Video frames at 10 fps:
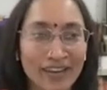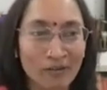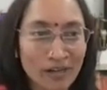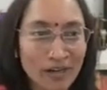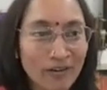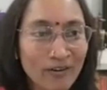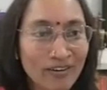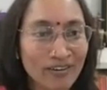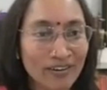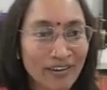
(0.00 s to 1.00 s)
தமிழ்லயோ
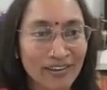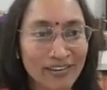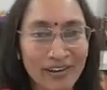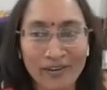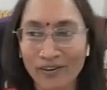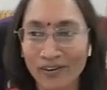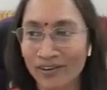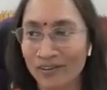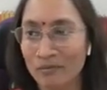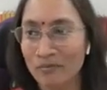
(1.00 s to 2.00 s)
இதுலயோ
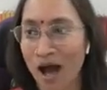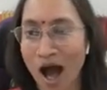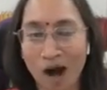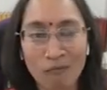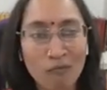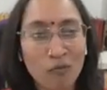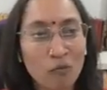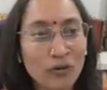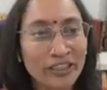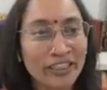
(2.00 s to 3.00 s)
அகம்
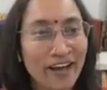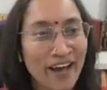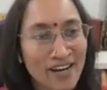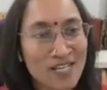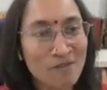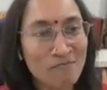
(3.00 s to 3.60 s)
புபுக்ஷிதான்னு